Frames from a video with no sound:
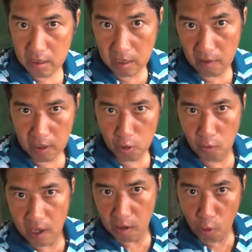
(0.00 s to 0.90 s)
では今日
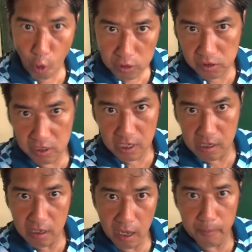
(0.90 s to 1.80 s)
はコースに
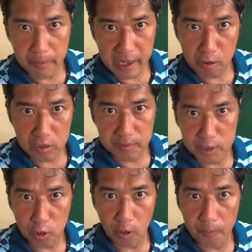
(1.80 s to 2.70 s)
行って勉強しま
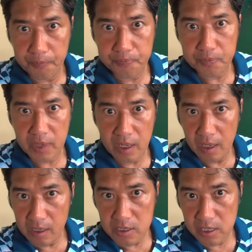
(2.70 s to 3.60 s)
しょ
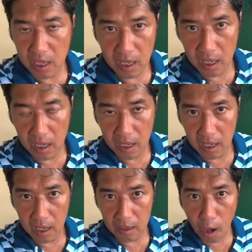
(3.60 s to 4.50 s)
う
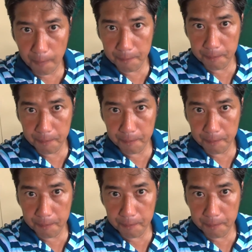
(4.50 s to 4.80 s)
せーの